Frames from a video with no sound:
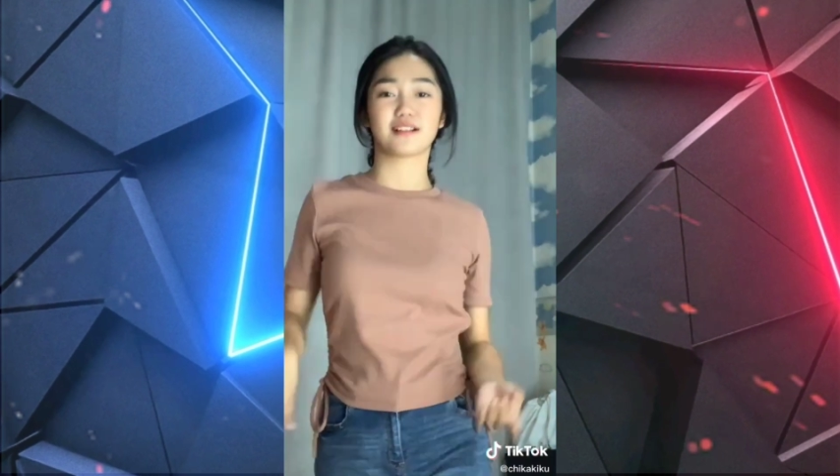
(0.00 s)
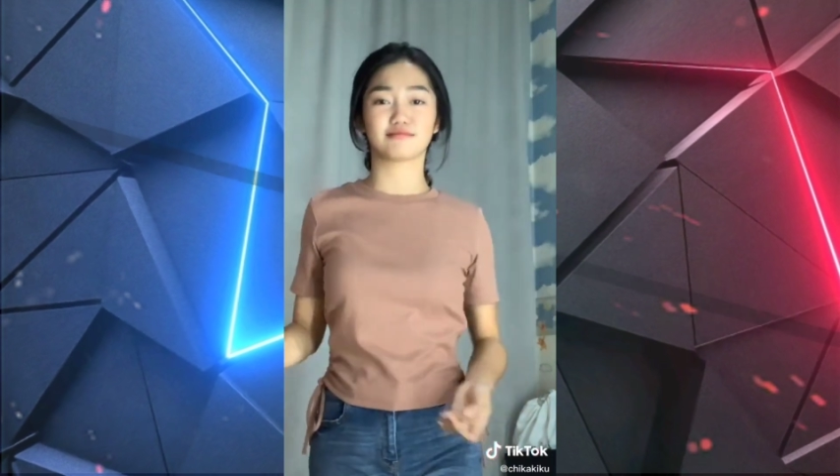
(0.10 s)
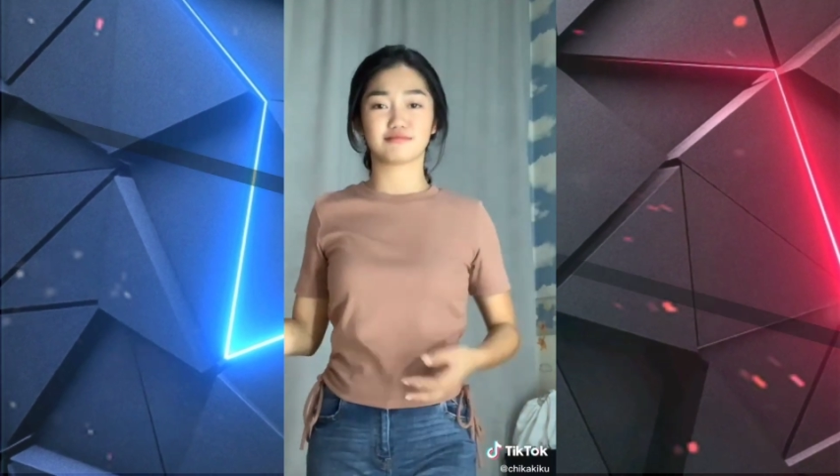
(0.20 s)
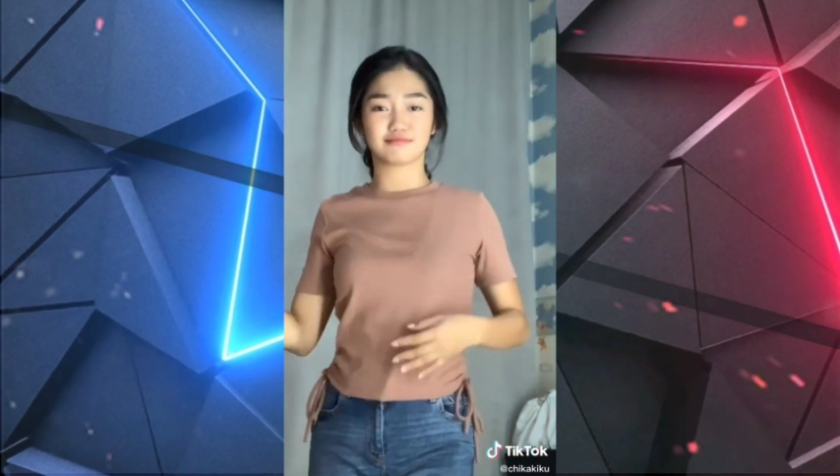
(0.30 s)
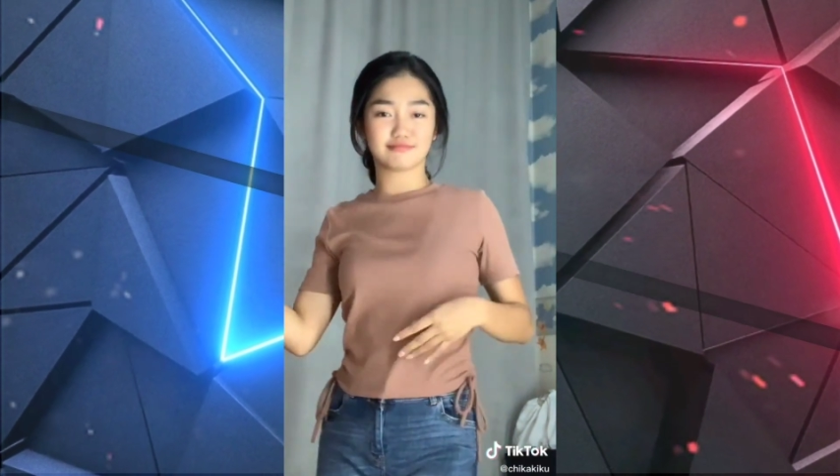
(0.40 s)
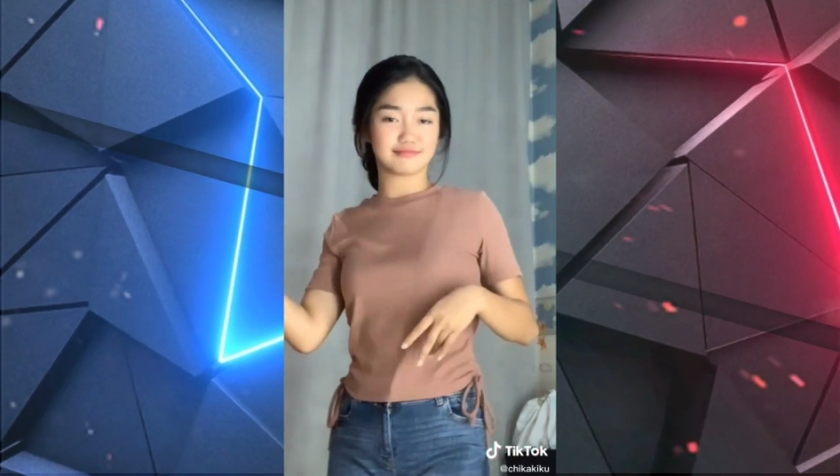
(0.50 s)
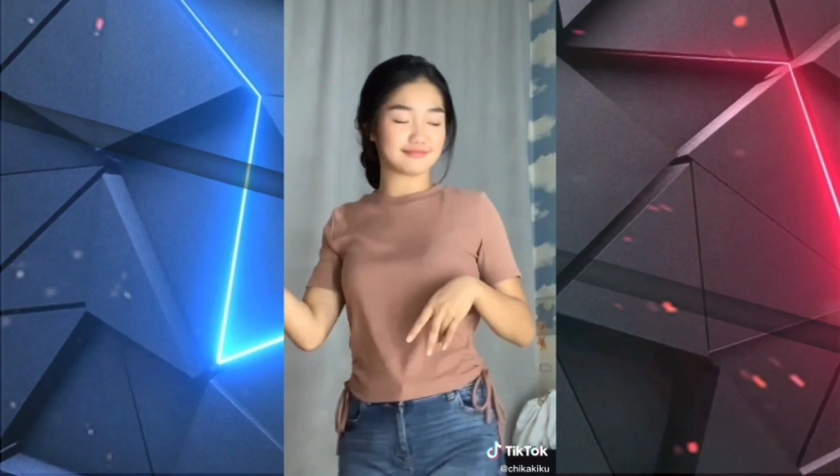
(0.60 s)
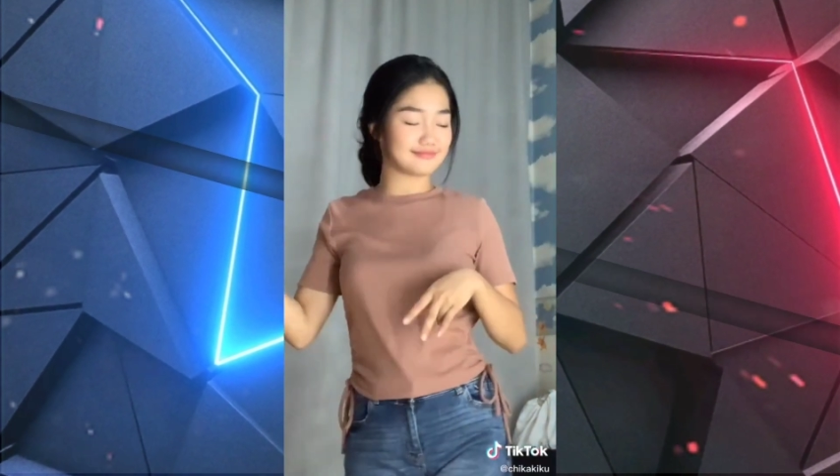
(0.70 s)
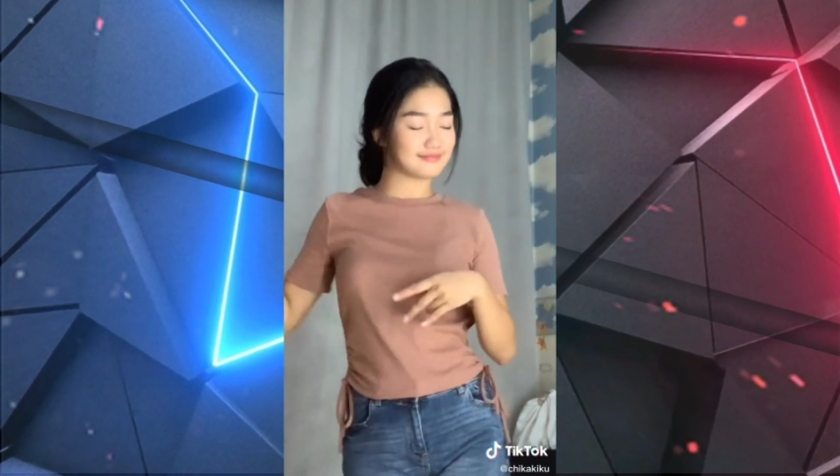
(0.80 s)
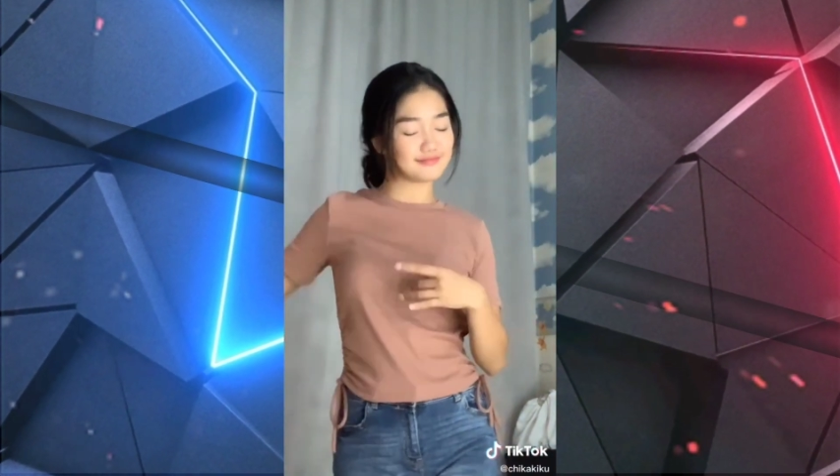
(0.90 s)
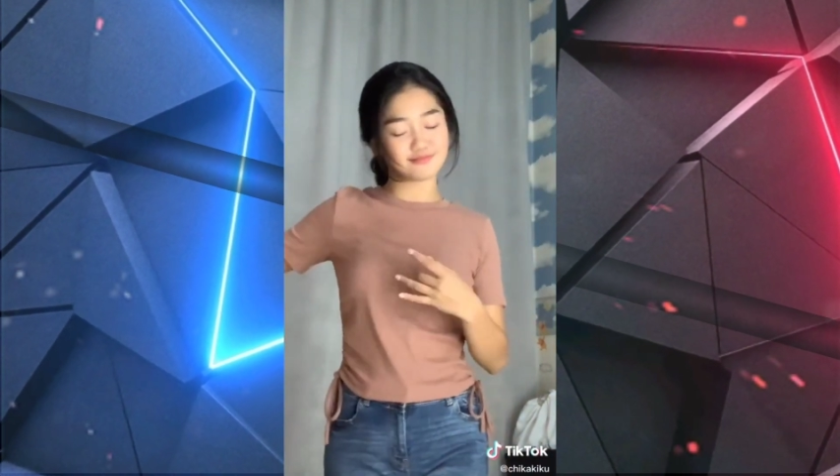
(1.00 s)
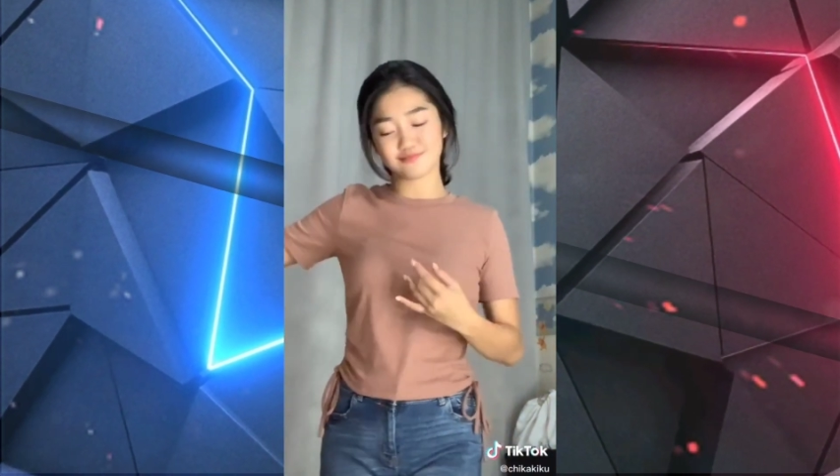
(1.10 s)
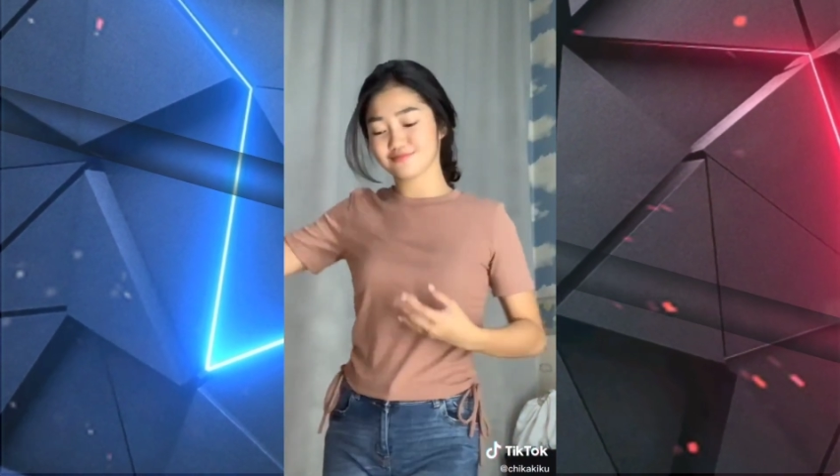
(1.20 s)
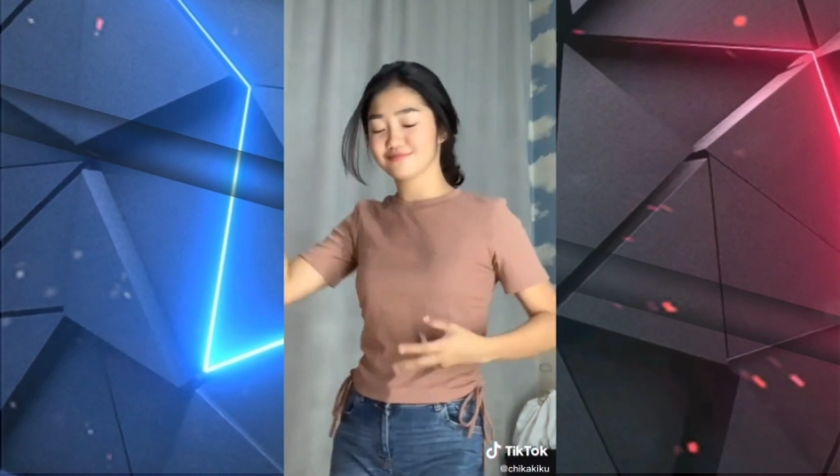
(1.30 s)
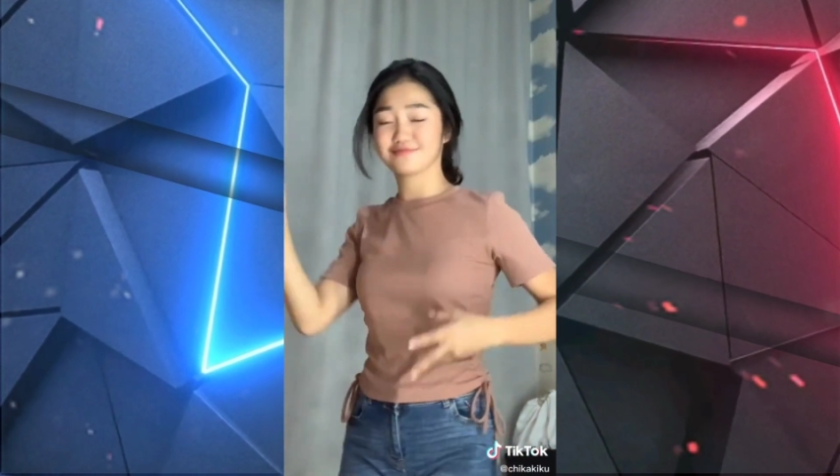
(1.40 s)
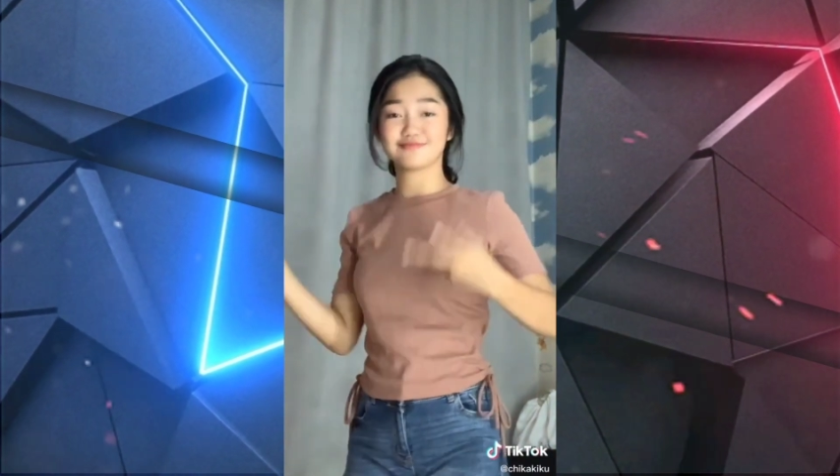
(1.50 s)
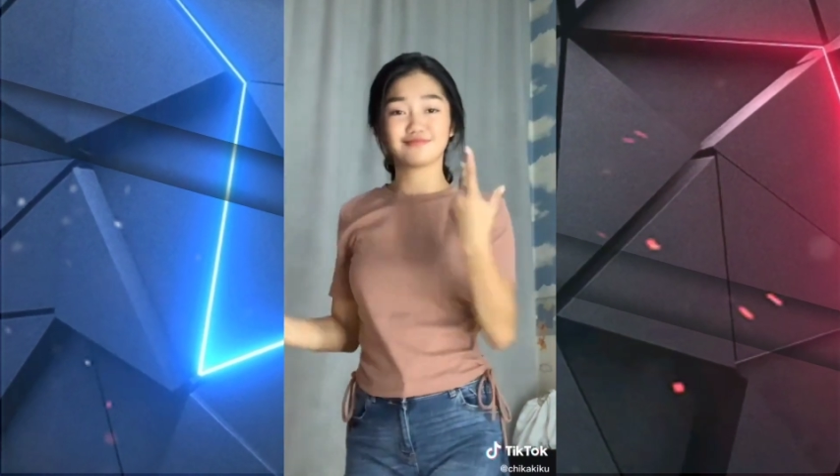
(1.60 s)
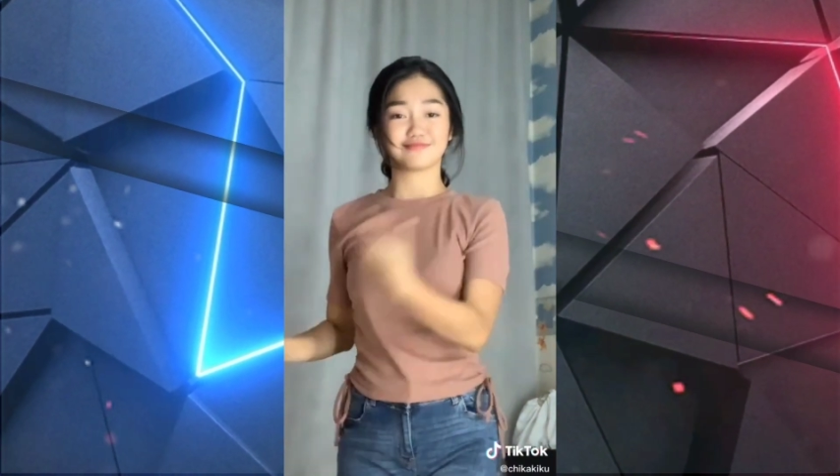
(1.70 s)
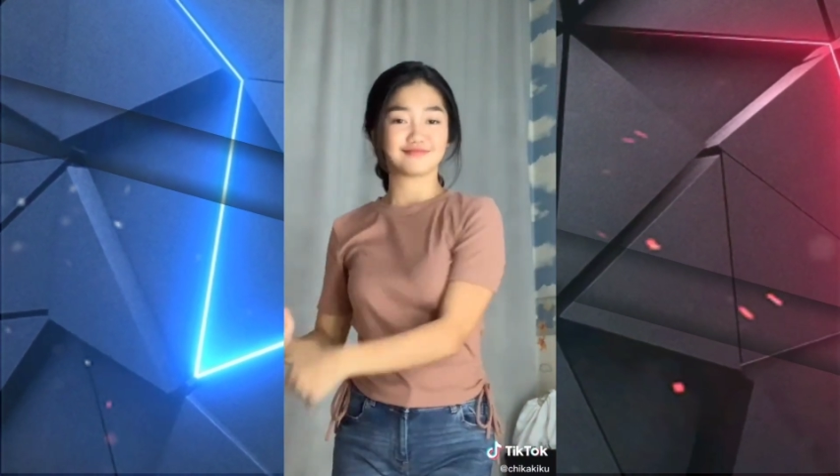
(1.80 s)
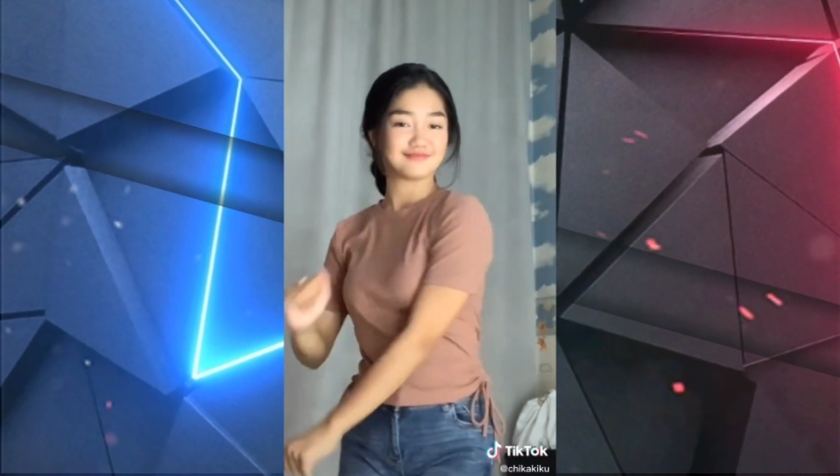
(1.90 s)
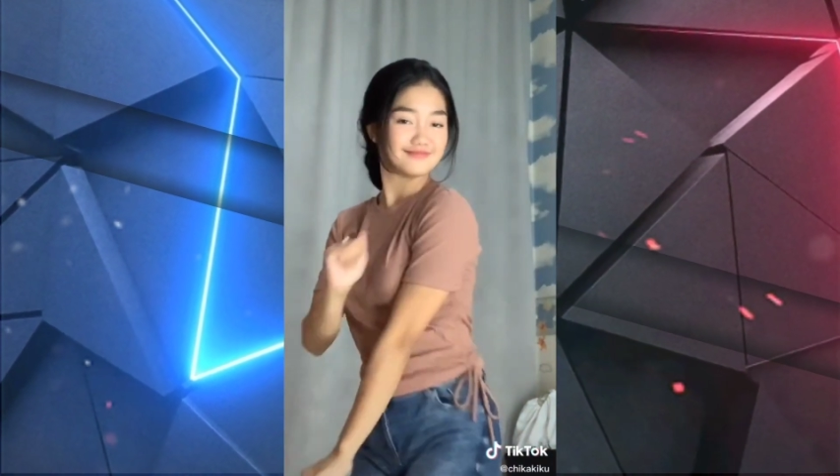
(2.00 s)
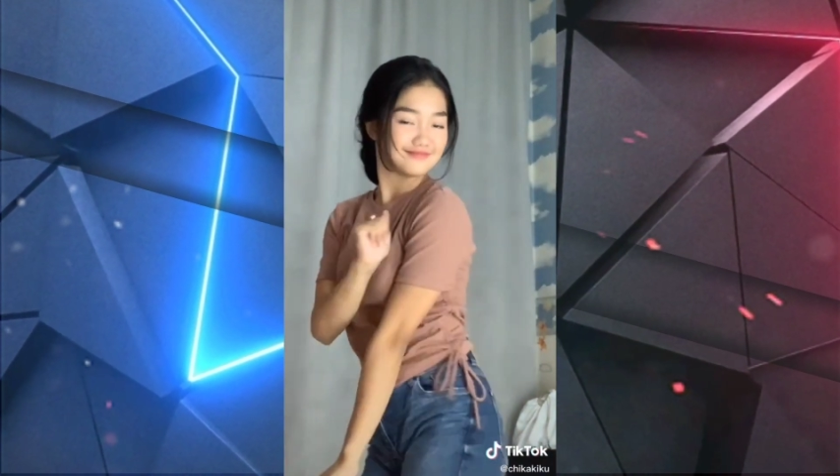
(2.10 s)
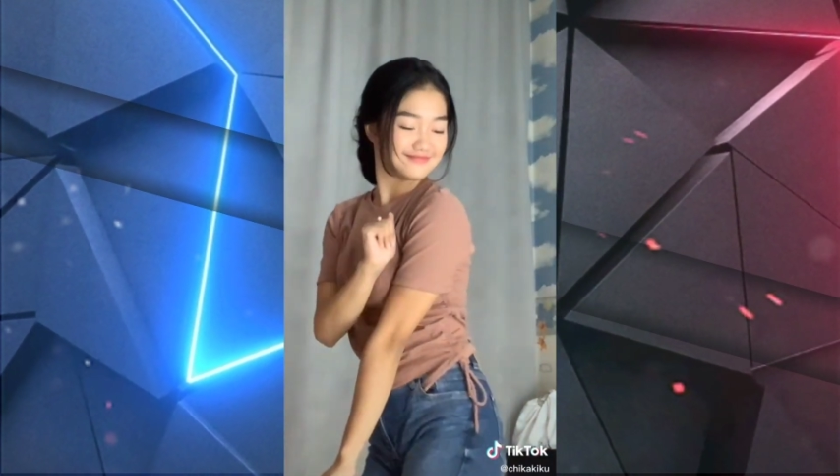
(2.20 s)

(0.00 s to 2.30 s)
yang ingin mengikuti keseharian Jika bisa